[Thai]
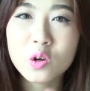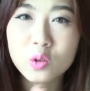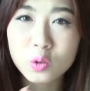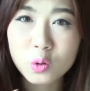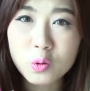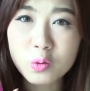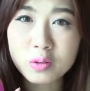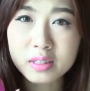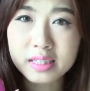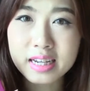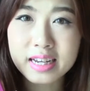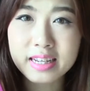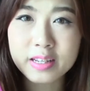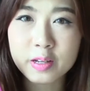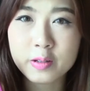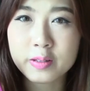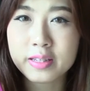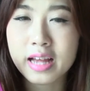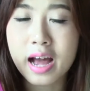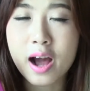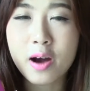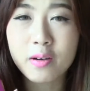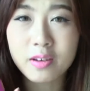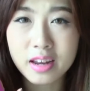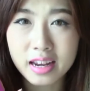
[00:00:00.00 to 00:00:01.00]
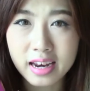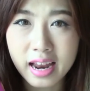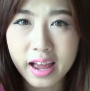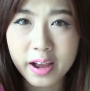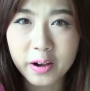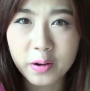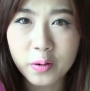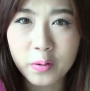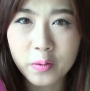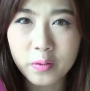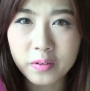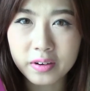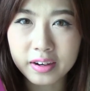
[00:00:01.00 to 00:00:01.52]
ถูกใจสาวๆหลาย
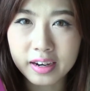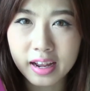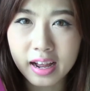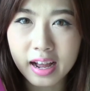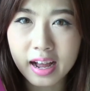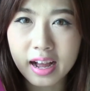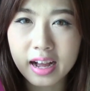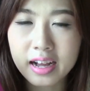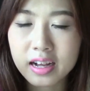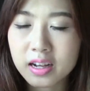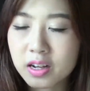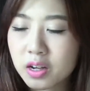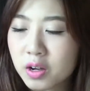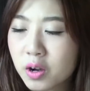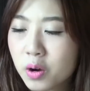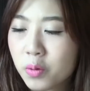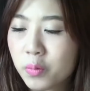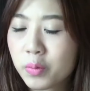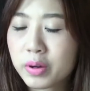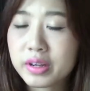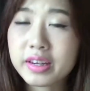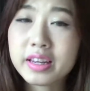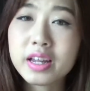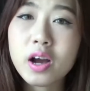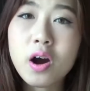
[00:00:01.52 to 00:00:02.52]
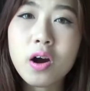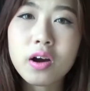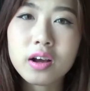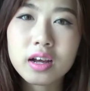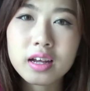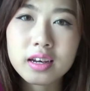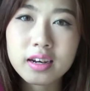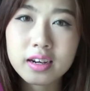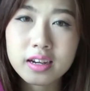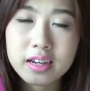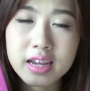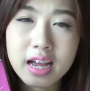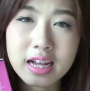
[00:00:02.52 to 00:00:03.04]
ๆ คนนะคะ วันนี้ออยก็
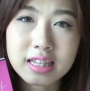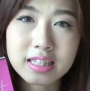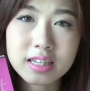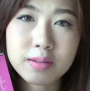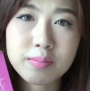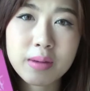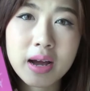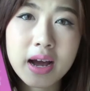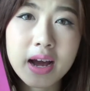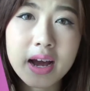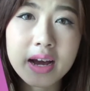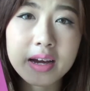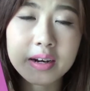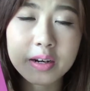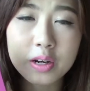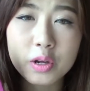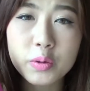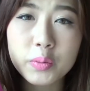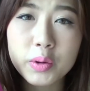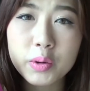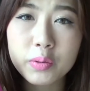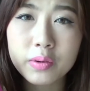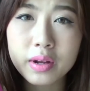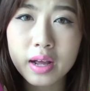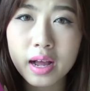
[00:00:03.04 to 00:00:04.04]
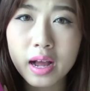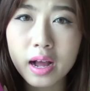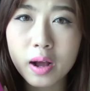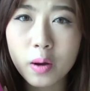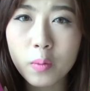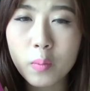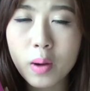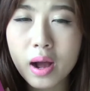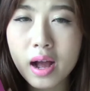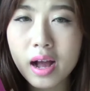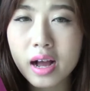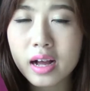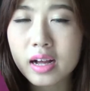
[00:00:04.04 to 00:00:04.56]
เลยอยากจะมารีวิวนะคะ
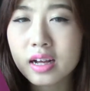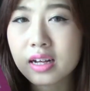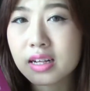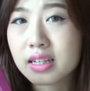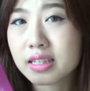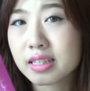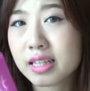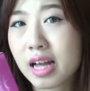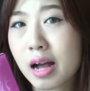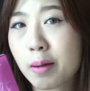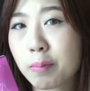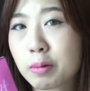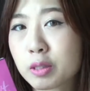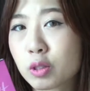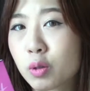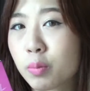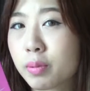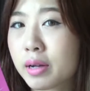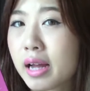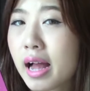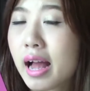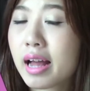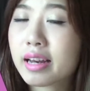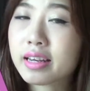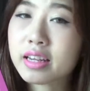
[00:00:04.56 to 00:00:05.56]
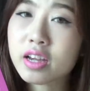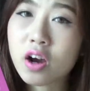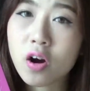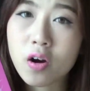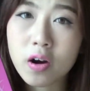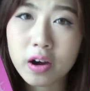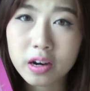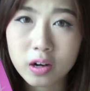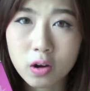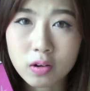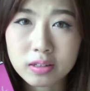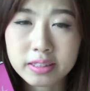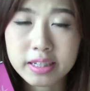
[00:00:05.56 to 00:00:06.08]
ว่าจากประสบการณ์ที่ออ
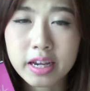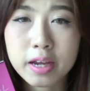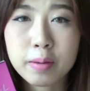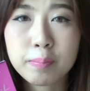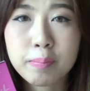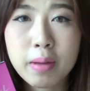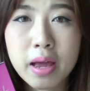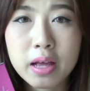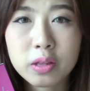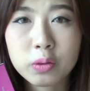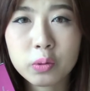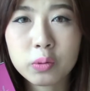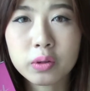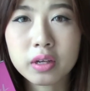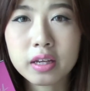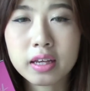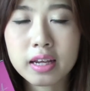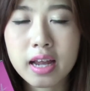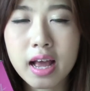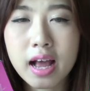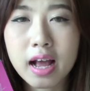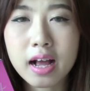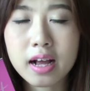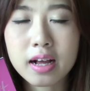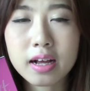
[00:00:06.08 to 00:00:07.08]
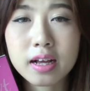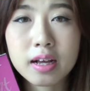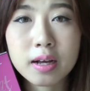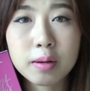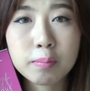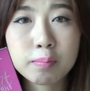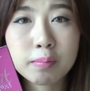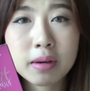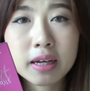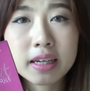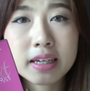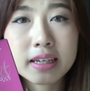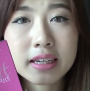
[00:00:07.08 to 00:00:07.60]
ยลองใช้แป้งตัวนี้เนี่ย
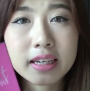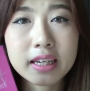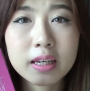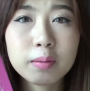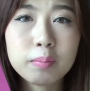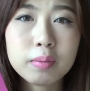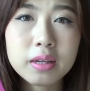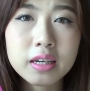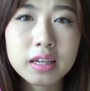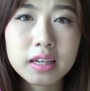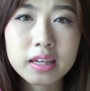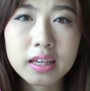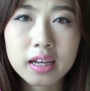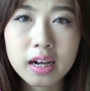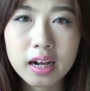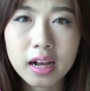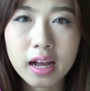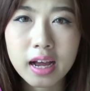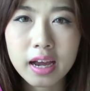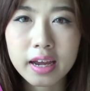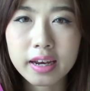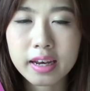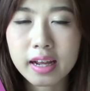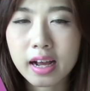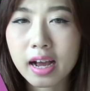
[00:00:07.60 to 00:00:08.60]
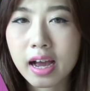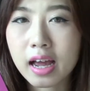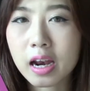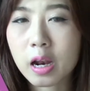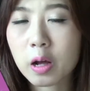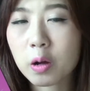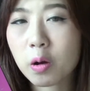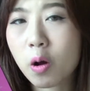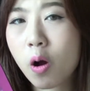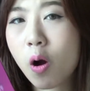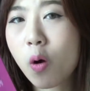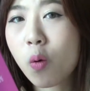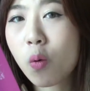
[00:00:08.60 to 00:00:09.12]
มันดีไม่ดียังไงนะคะ แล้
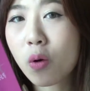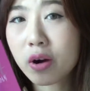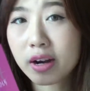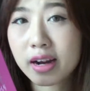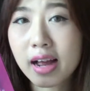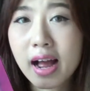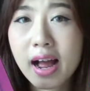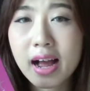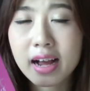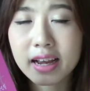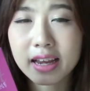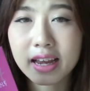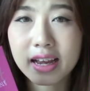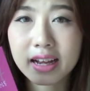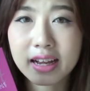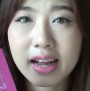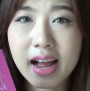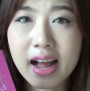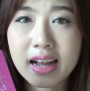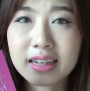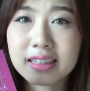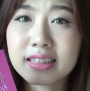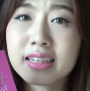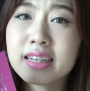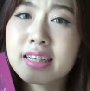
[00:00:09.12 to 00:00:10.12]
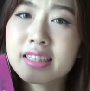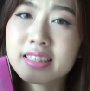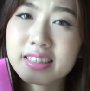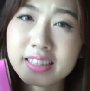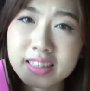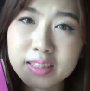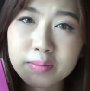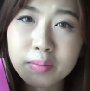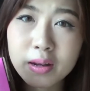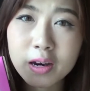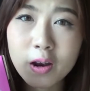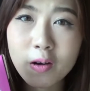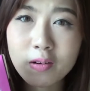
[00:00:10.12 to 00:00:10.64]
วก็ควรค่าแก่การซื้
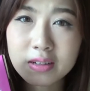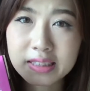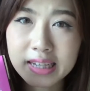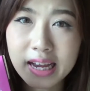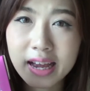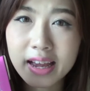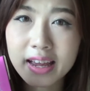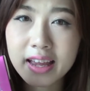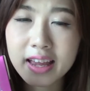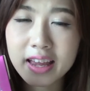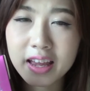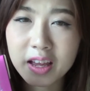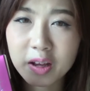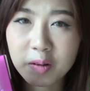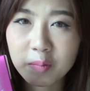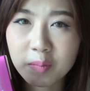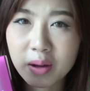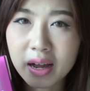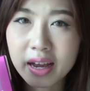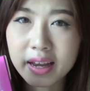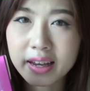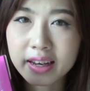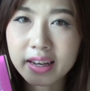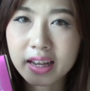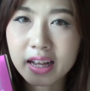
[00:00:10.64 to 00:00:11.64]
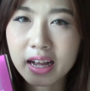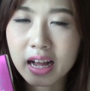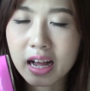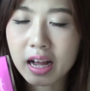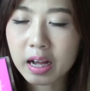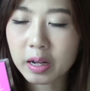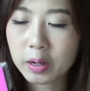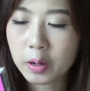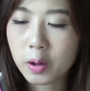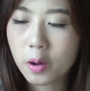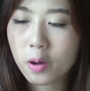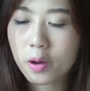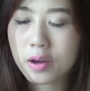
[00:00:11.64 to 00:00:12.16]
อมาลองใช้เองไหมนะคะ
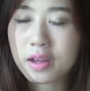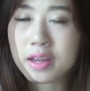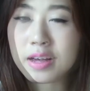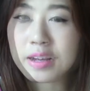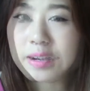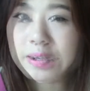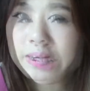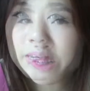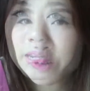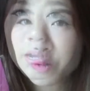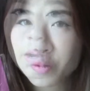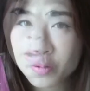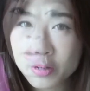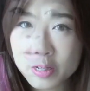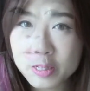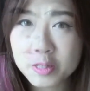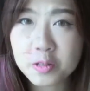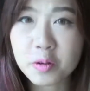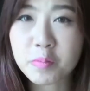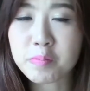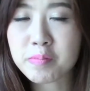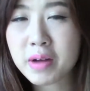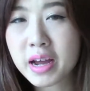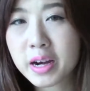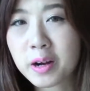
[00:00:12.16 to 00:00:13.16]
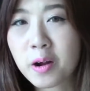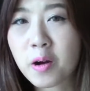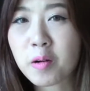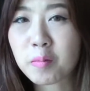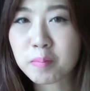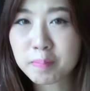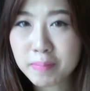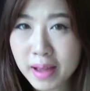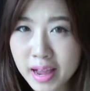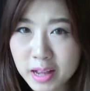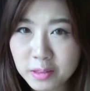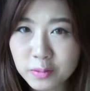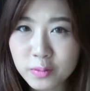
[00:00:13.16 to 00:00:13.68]
มาเริ่มกันที่คุณสมบัติของ
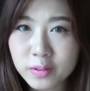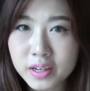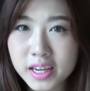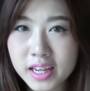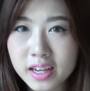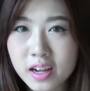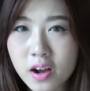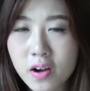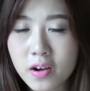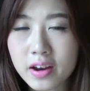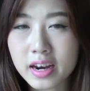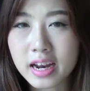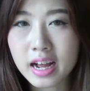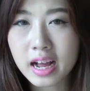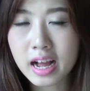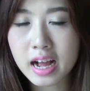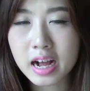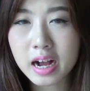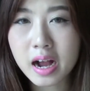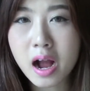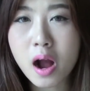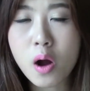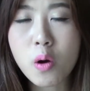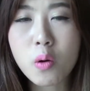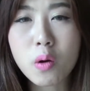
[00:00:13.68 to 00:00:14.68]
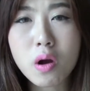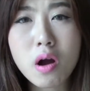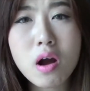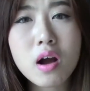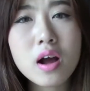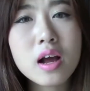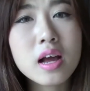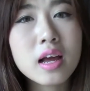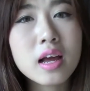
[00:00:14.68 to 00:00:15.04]
แป้งตัวนี้ก่อนนะคะเขาก็